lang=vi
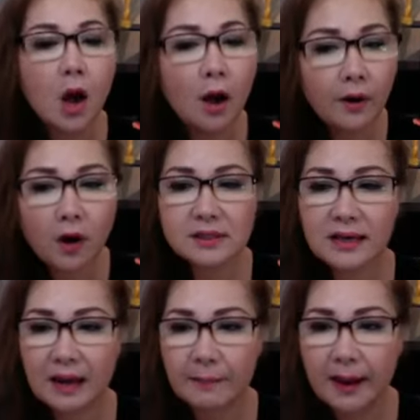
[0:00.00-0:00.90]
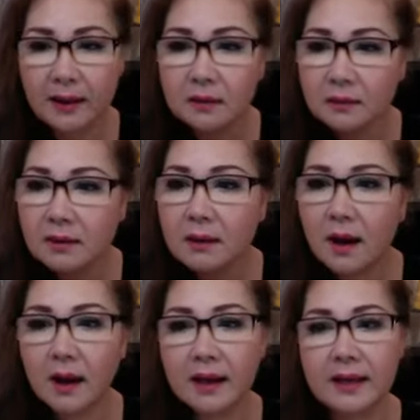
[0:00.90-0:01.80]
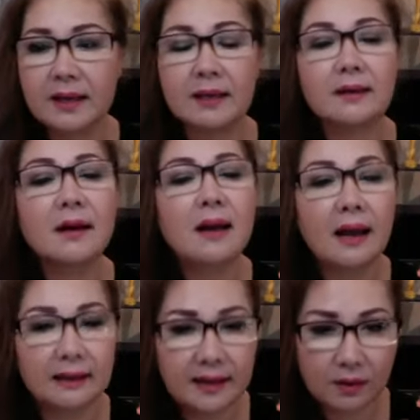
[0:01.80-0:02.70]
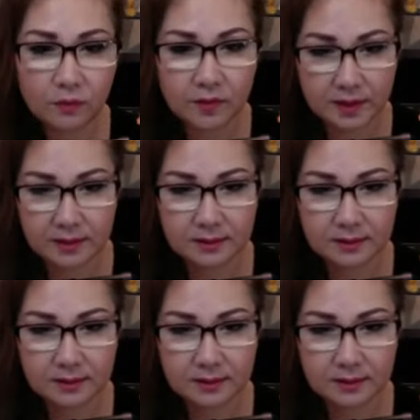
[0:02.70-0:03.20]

nó sẽ làm ảnh hưởng cực kỳ đến làn da quý vị.